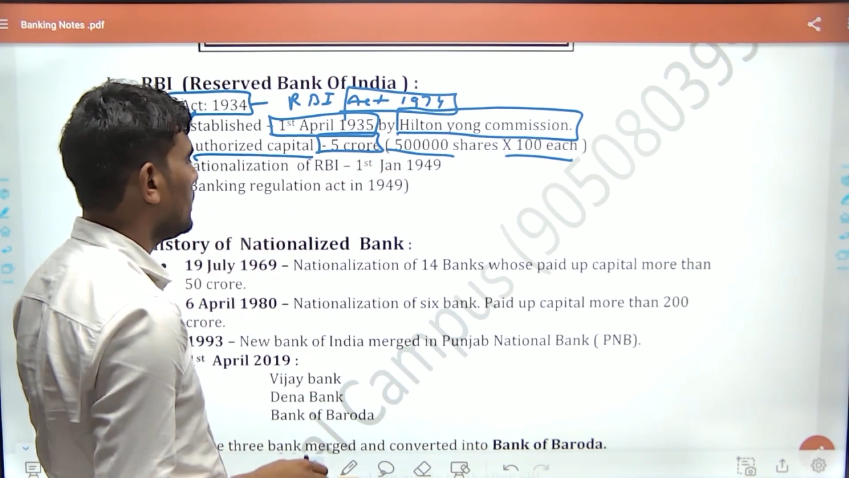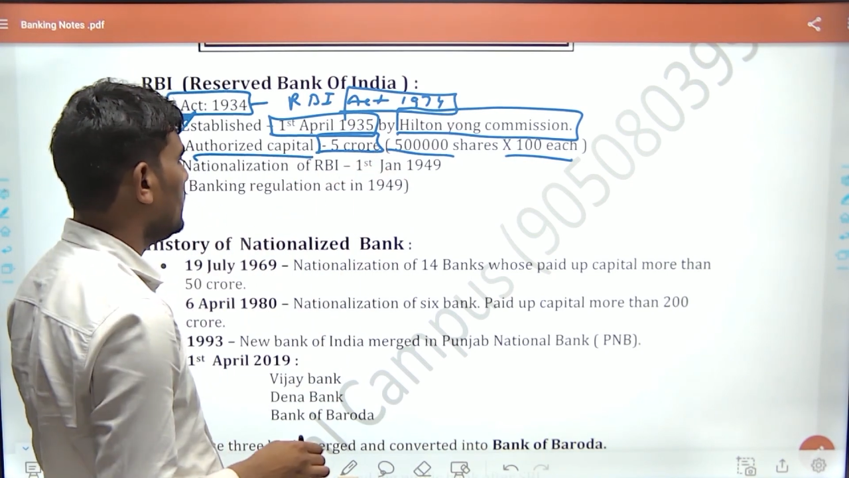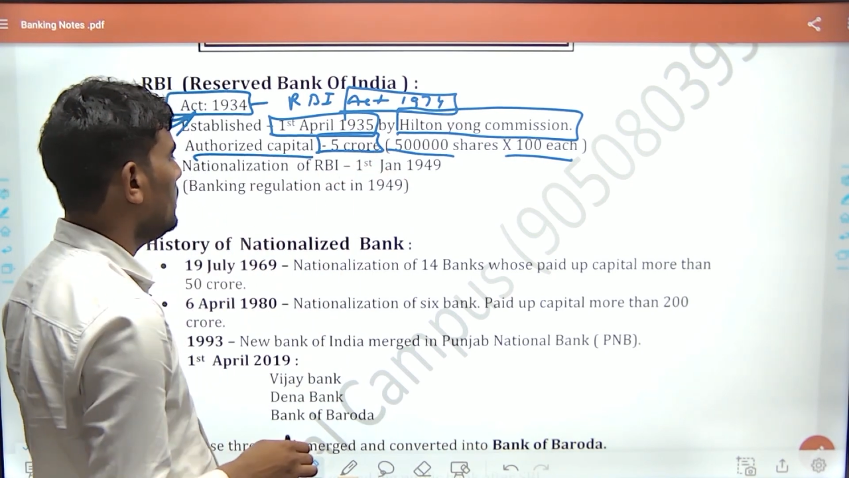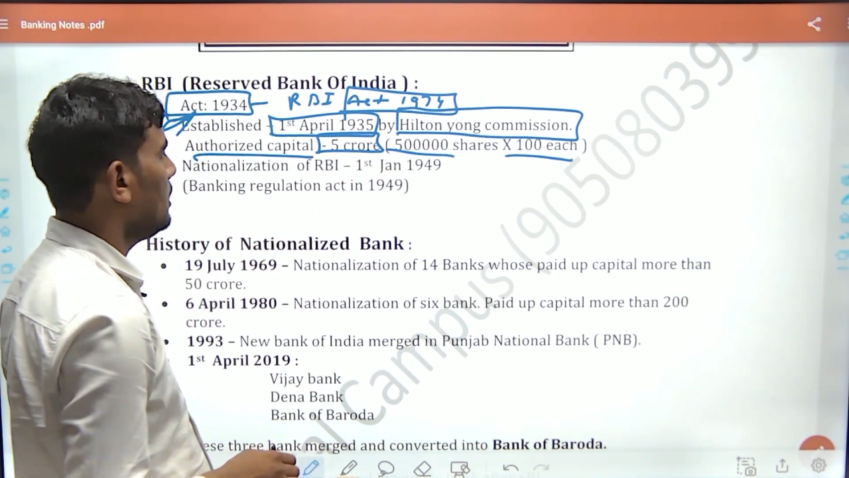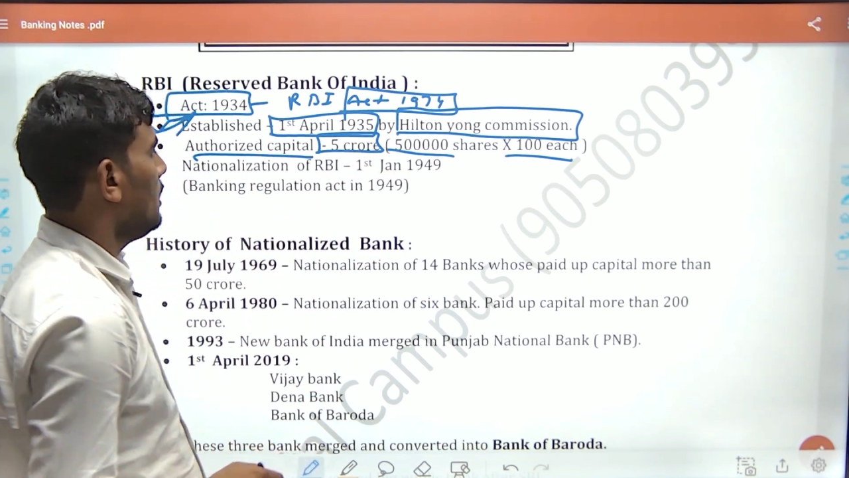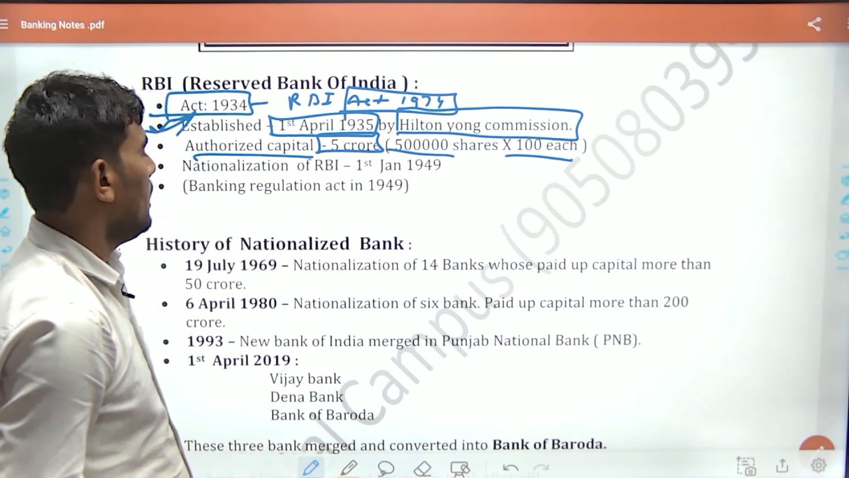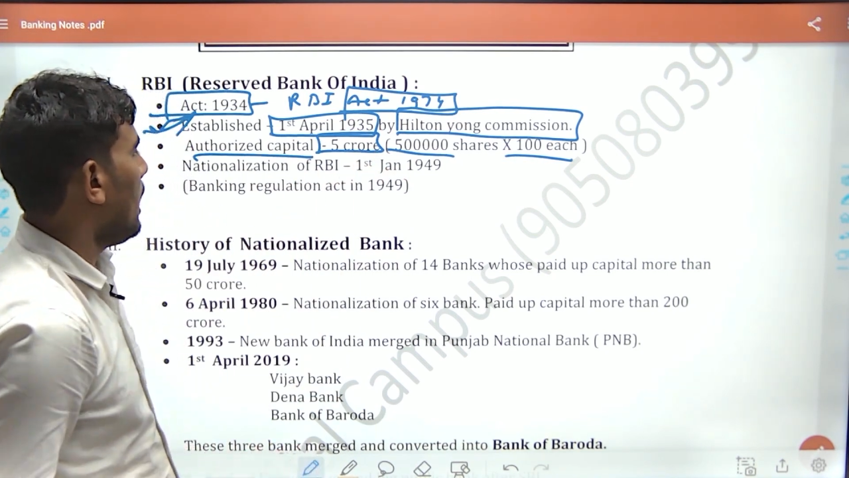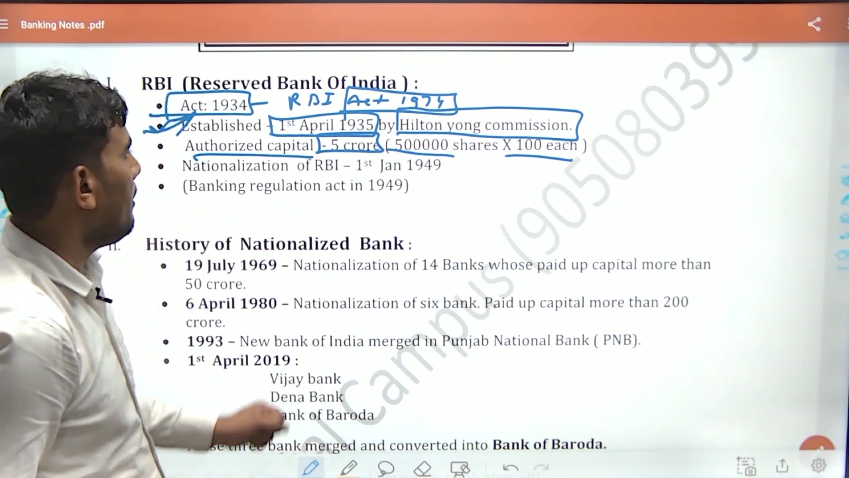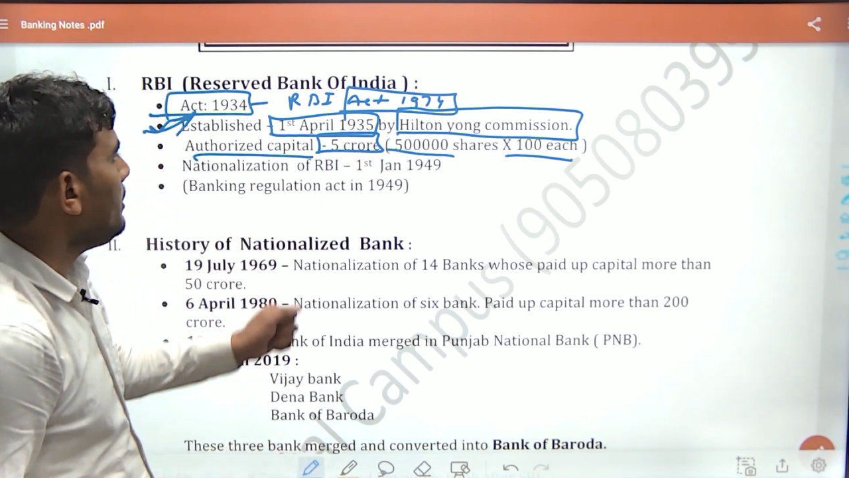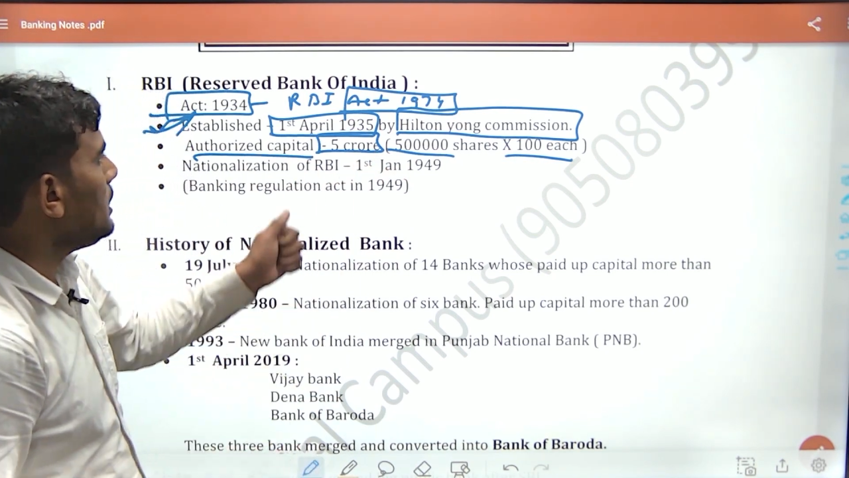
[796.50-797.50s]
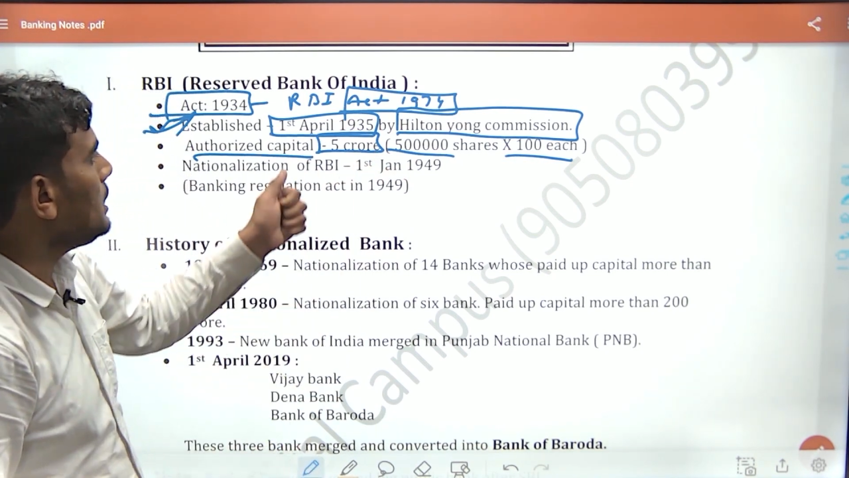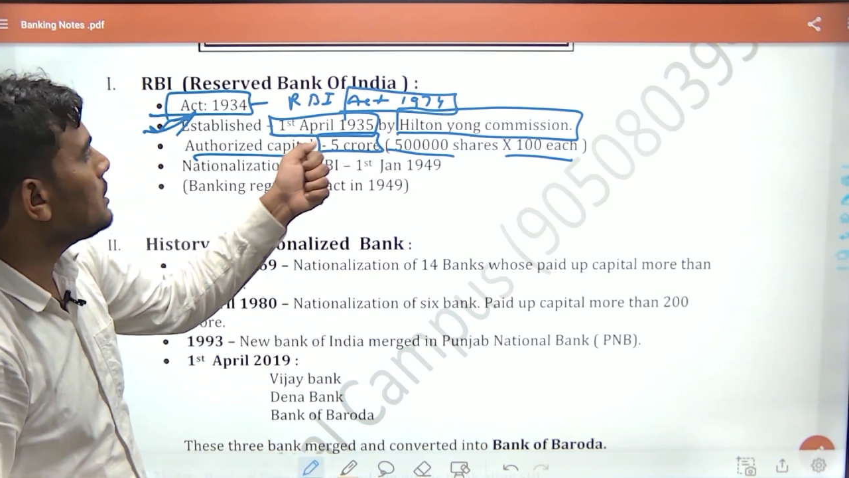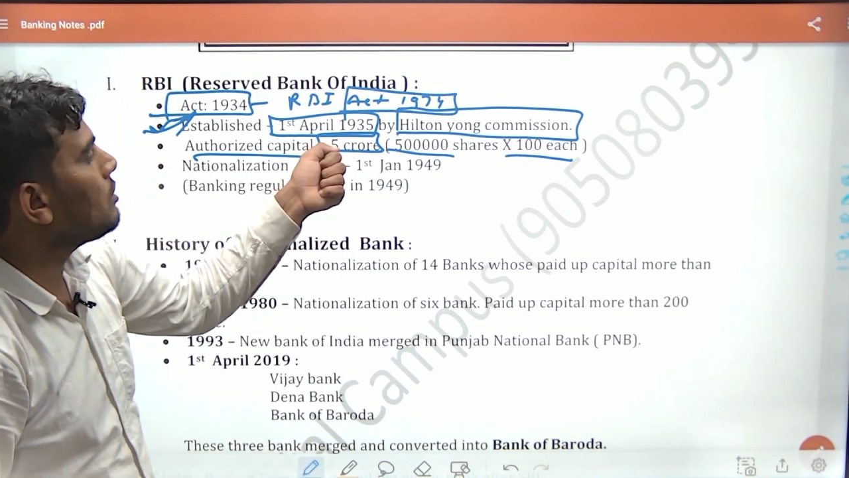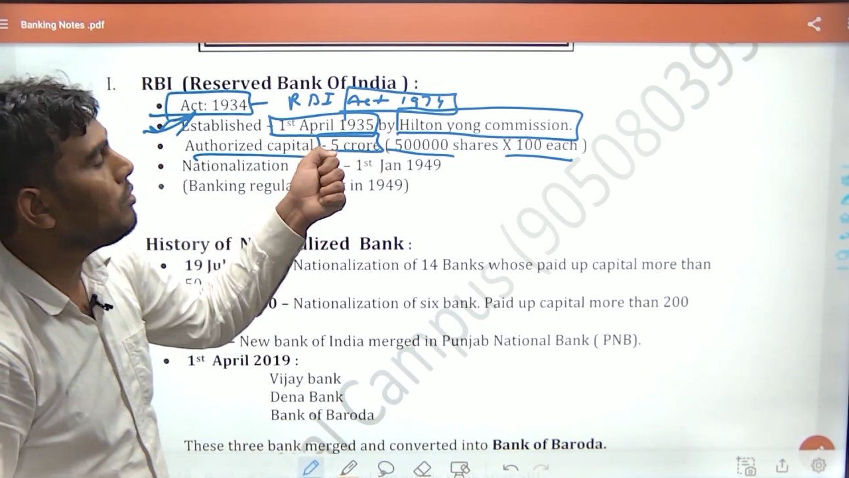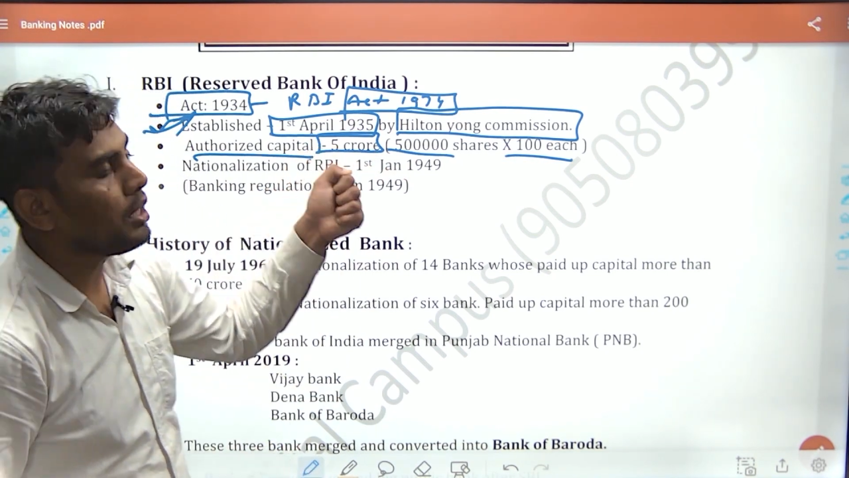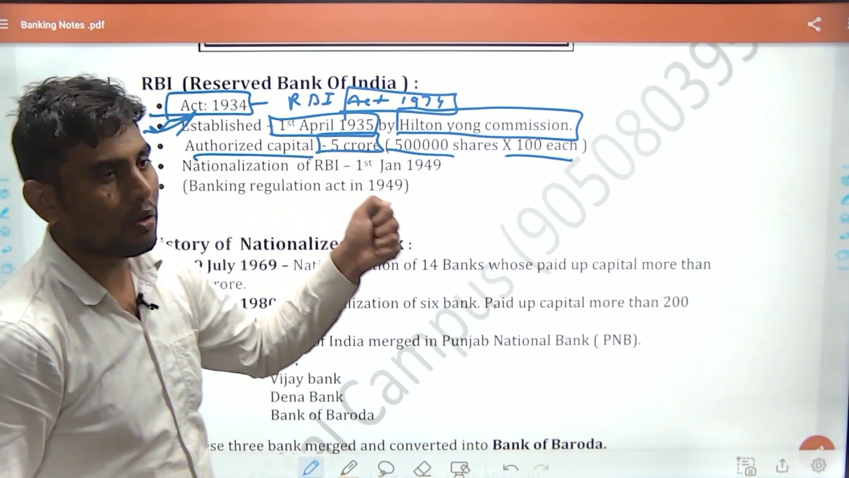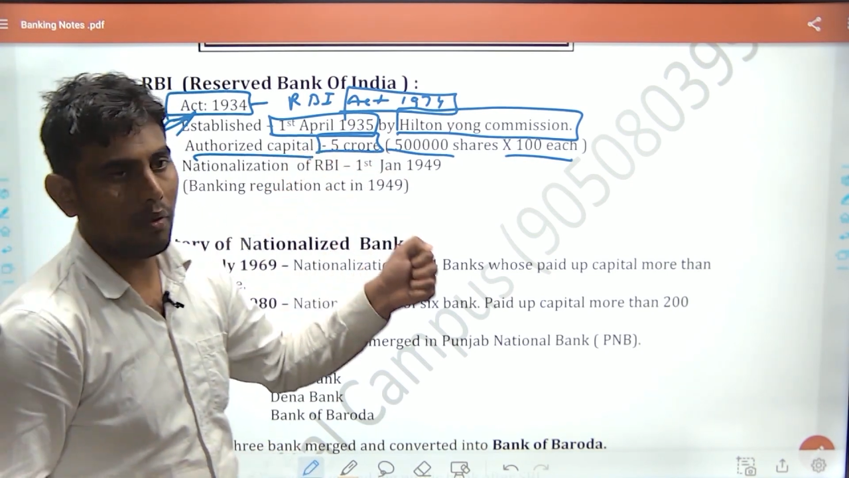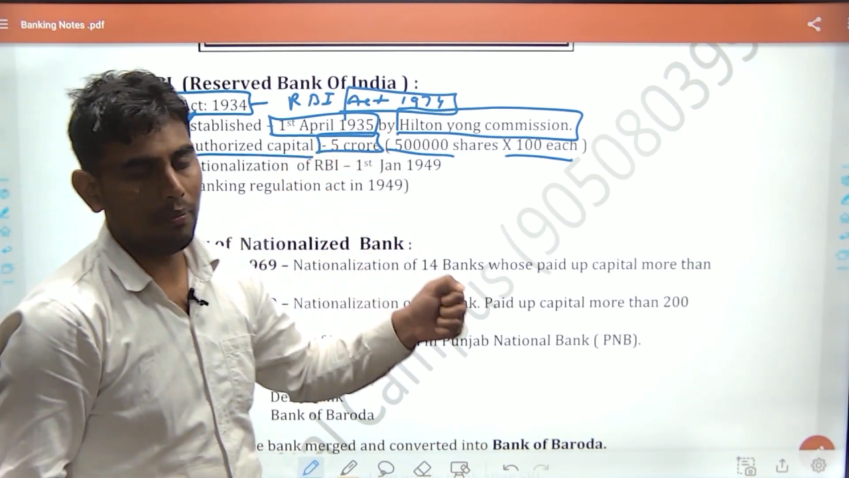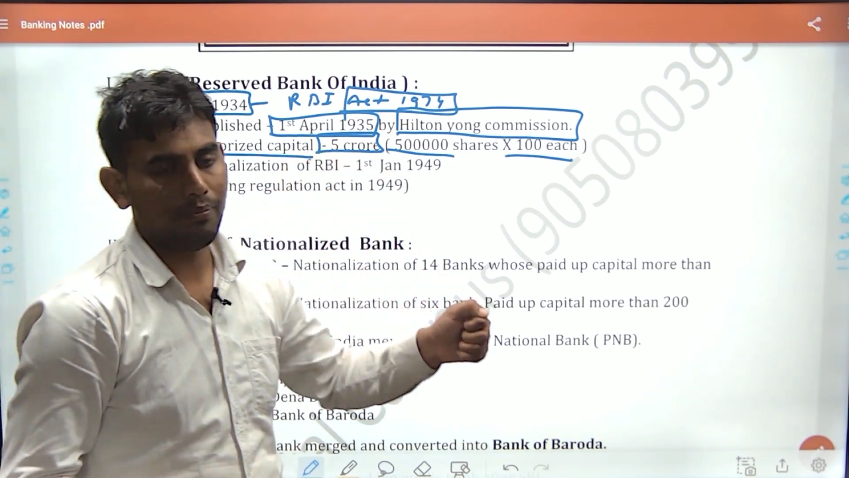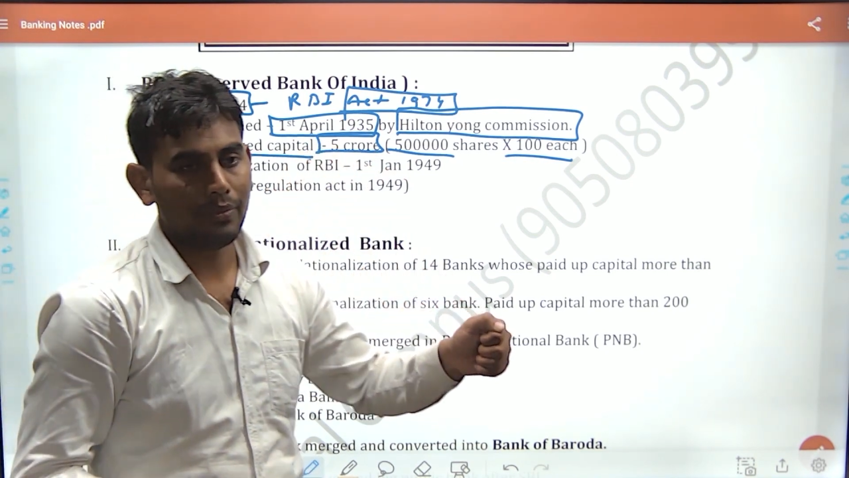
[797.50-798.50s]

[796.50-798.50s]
गई अब इसको देखो